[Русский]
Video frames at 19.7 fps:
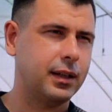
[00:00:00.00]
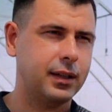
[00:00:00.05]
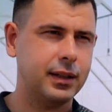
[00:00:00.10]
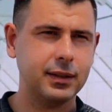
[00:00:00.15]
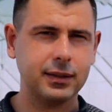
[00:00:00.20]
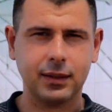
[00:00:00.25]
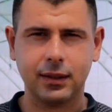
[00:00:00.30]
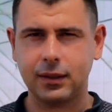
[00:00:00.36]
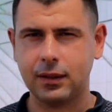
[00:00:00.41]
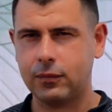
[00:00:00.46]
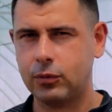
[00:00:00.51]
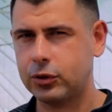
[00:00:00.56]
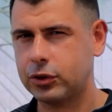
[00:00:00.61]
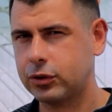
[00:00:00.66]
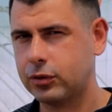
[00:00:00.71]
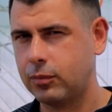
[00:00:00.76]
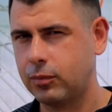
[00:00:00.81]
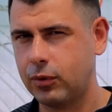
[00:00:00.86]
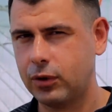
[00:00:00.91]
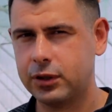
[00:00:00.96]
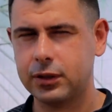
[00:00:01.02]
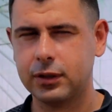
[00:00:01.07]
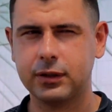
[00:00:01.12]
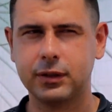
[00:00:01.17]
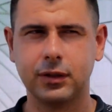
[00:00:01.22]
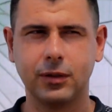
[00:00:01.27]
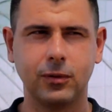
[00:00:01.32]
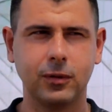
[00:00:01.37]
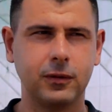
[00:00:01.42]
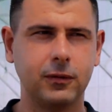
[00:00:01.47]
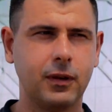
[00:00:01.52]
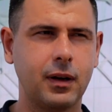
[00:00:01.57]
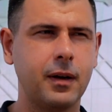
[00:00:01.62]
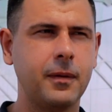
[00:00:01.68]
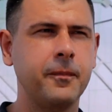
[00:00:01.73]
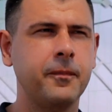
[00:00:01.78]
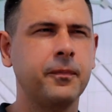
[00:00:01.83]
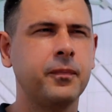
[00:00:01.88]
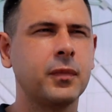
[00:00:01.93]
Из-за того, что больше
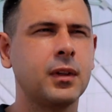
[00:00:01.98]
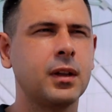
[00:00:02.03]
СО2,